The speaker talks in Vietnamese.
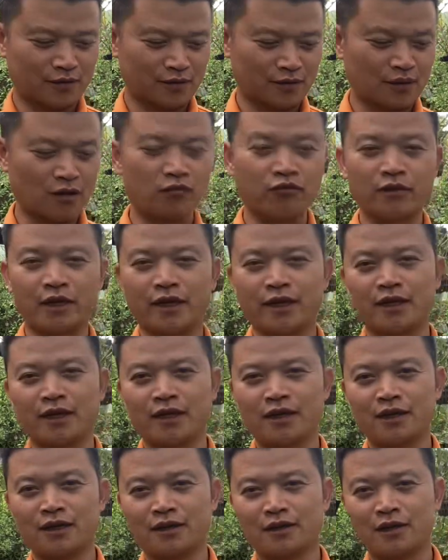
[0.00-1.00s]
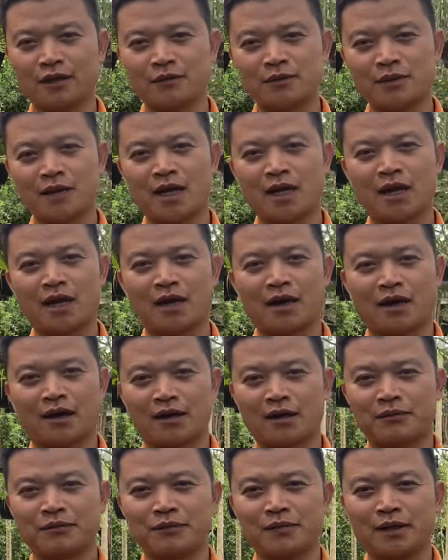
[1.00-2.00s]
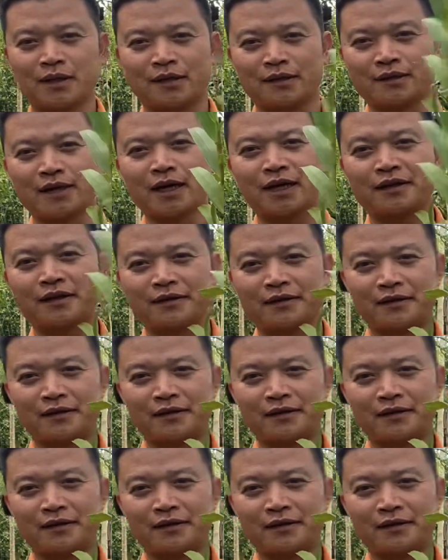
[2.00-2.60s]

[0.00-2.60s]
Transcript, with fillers: không để ý đâm ra là bị chết